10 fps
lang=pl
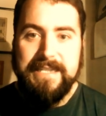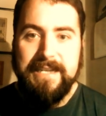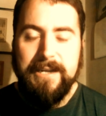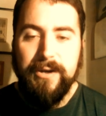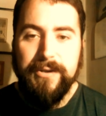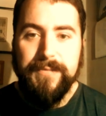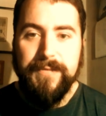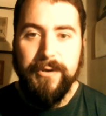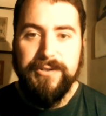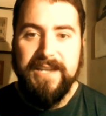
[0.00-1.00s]
tylko
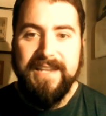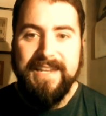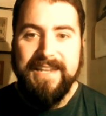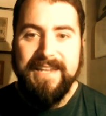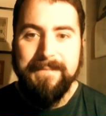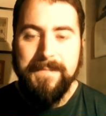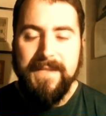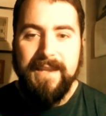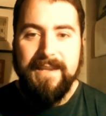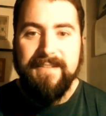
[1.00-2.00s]
to, że
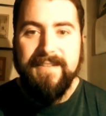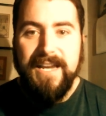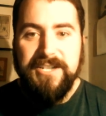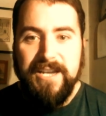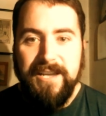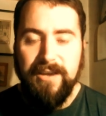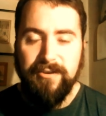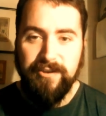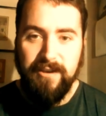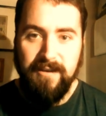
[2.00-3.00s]
starzenie
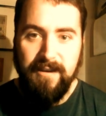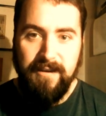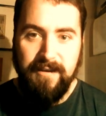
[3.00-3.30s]
się